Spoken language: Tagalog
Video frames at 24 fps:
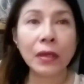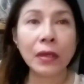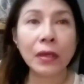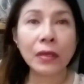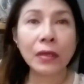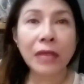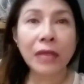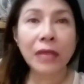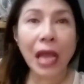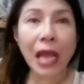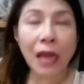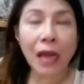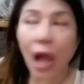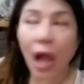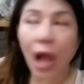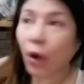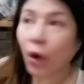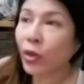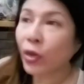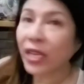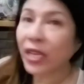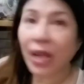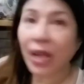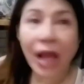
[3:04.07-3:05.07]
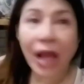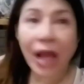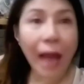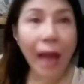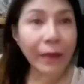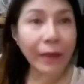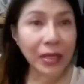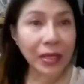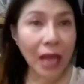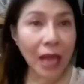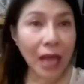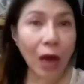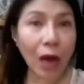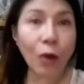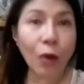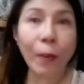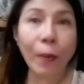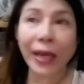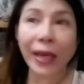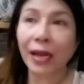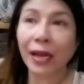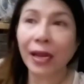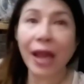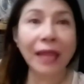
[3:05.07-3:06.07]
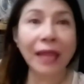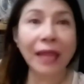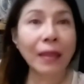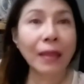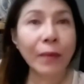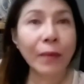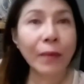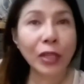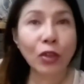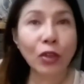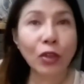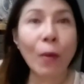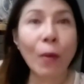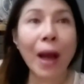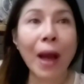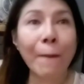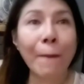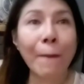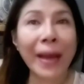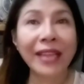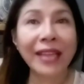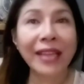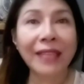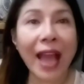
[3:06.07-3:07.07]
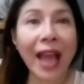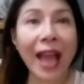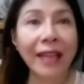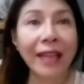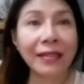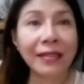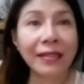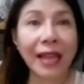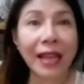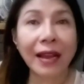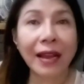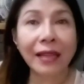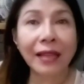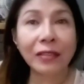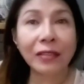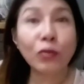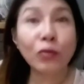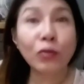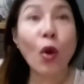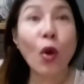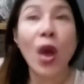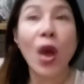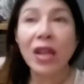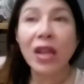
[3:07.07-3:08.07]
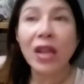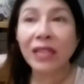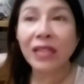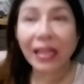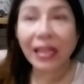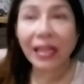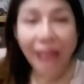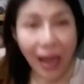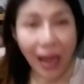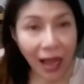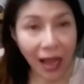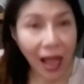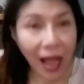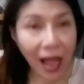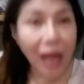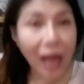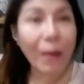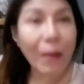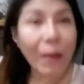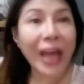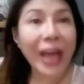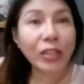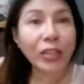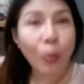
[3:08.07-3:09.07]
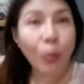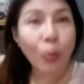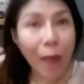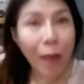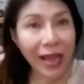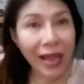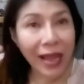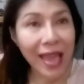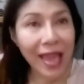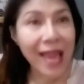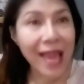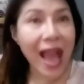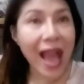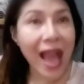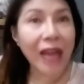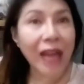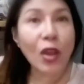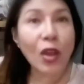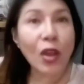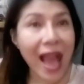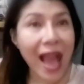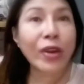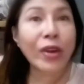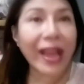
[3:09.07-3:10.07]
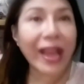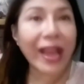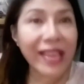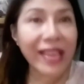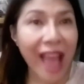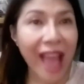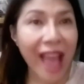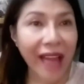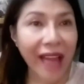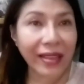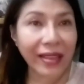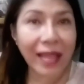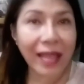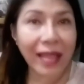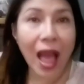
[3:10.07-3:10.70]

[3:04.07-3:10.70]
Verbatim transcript: Dahil ako, ginagamit niya ako para lahat ng mga ito, mga pangitain talaga ito, na talagang mga ito bangyayari o nangyari na.